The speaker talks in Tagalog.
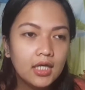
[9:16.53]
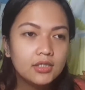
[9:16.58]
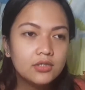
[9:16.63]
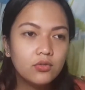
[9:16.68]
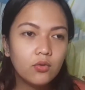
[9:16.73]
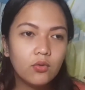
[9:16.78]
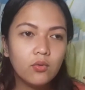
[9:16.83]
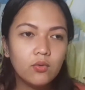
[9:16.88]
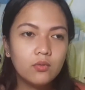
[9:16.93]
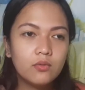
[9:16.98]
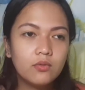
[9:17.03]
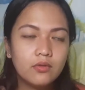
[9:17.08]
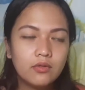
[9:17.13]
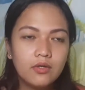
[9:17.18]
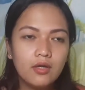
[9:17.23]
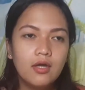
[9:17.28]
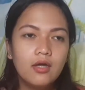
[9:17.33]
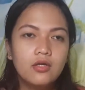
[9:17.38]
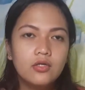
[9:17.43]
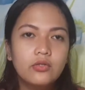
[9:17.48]
So,
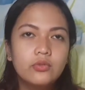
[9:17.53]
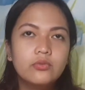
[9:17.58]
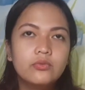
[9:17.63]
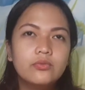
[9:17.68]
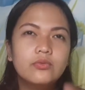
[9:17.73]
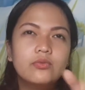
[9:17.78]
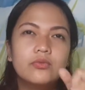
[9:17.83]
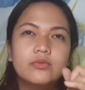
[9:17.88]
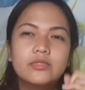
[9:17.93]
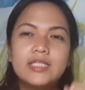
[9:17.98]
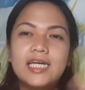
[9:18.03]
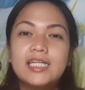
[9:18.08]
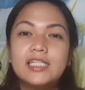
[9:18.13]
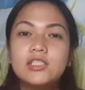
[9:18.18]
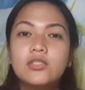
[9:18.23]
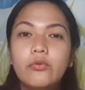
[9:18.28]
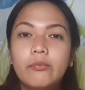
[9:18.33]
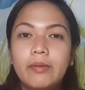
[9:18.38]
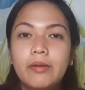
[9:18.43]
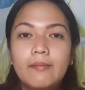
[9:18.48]
yung sa
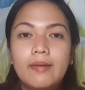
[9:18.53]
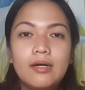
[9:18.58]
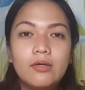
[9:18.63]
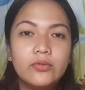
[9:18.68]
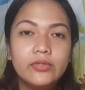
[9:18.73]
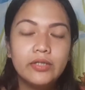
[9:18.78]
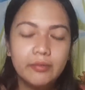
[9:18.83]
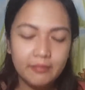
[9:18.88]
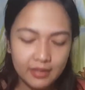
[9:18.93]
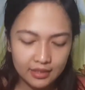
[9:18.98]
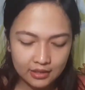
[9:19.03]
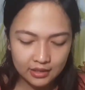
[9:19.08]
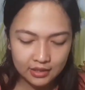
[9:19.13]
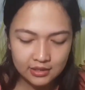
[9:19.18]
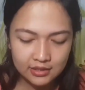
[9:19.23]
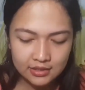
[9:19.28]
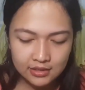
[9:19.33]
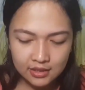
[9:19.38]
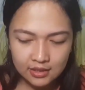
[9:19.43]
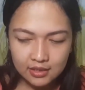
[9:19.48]
Snoopy Bank ko naman
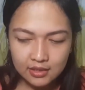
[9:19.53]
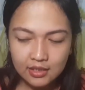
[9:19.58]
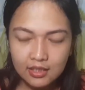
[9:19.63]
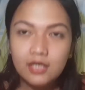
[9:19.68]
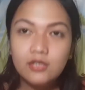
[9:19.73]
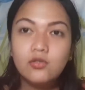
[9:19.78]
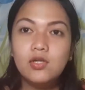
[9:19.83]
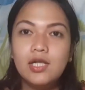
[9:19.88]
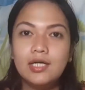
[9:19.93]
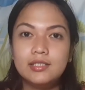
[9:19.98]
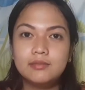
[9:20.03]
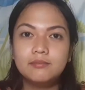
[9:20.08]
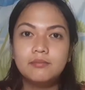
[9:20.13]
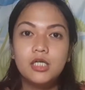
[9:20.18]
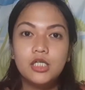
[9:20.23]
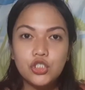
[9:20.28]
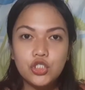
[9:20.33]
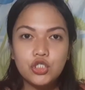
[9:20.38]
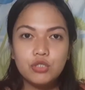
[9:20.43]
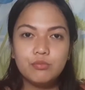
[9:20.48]
is, ano lang,
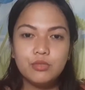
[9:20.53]
March.